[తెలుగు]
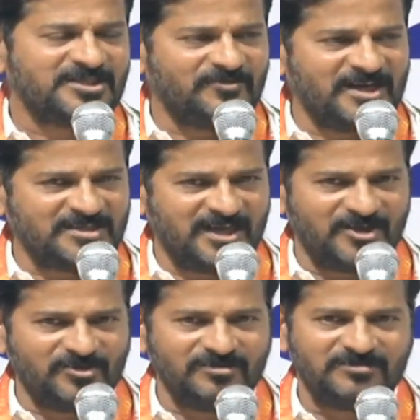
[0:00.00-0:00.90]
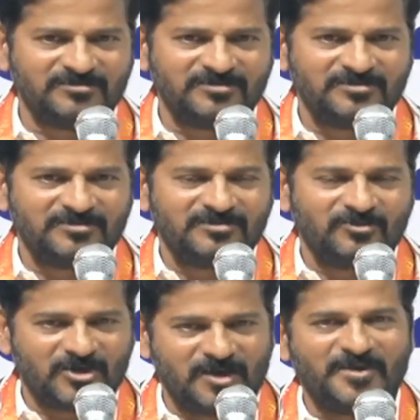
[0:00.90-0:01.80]
శివాజీ గారు
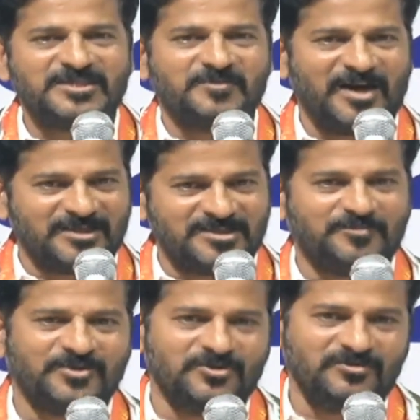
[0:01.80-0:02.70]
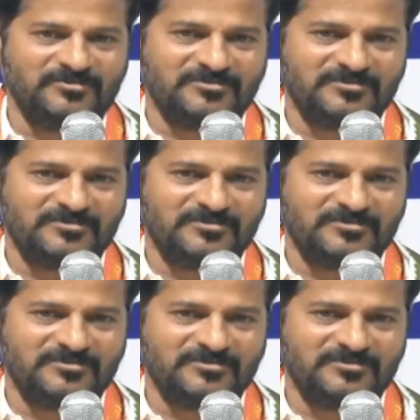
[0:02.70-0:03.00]
ఒక్క మంచి మాట చెప్తాను